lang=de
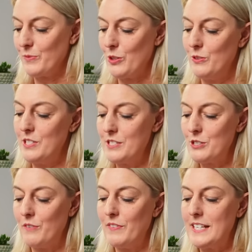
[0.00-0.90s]
und das
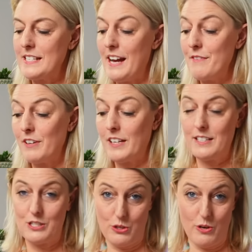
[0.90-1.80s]
können wir jetzt einfach
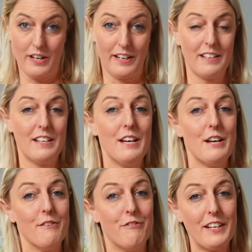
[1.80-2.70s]
entsorgen.
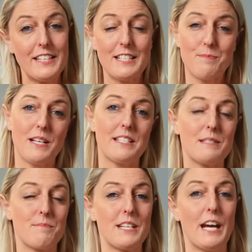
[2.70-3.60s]
Wichtig bei
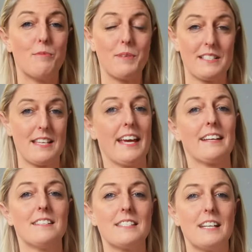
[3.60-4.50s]
diesem Thermomix-Hack
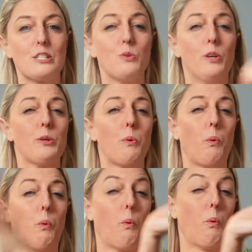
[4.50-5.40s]
ist natürlich,
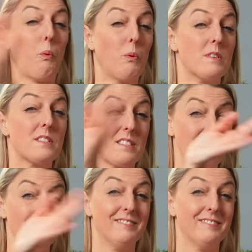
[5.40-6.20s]
siehst du,